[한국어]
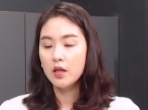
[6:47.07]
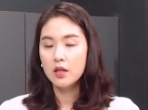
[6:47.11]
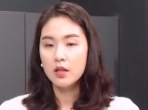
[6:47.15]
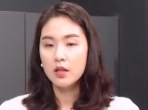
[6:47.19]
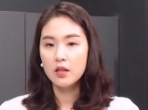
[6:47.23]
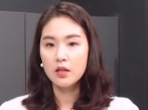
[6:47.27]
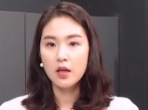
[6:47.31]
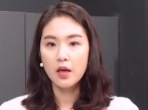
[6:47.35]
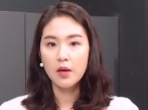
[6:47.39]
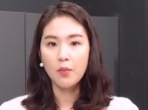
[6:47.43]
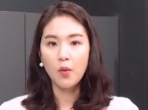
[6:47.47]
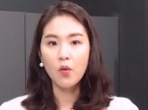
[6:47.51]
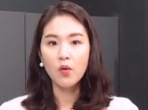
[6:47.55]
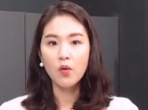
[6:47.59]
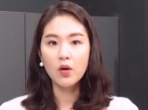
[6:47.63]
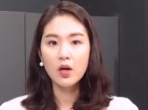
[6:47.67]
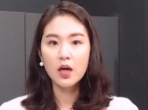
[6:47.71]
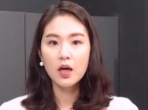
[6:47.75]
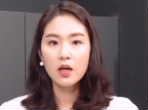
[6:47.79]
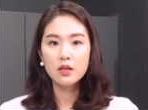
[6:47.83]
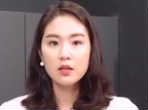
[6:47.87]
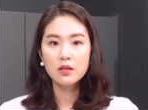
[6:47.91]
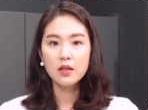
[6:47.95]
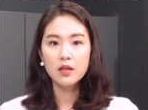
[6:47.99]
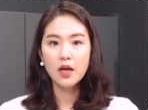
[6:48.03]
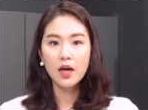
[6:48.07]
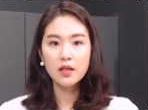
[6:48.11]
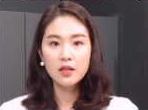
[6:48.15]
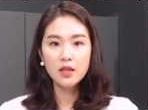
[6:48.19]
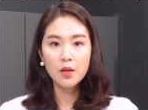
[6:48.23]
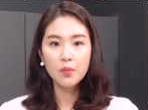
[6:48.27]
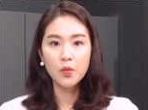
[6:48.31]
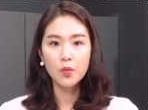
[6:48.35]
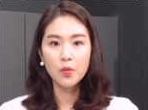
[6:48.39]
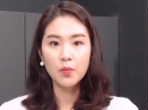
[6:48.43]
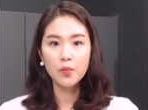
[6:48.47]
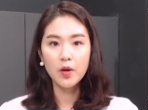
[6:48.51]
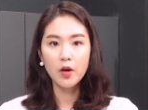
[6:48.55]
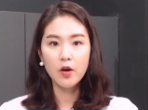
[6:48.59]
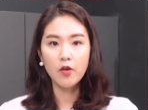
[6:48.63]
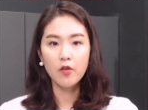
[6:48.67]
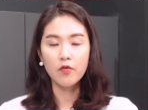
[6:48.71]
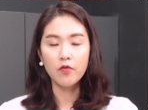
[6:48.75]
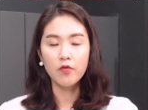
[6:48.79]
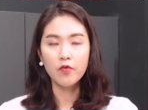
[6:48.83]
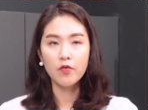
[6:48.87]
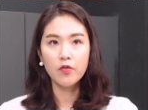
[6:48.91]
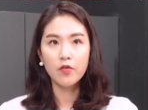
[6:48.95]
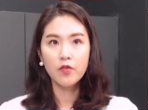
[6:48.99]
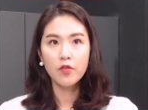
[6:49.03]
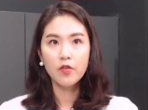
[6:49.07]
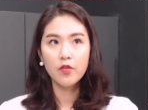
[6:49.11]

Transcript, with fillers: 이게 뭔가를 하다 보면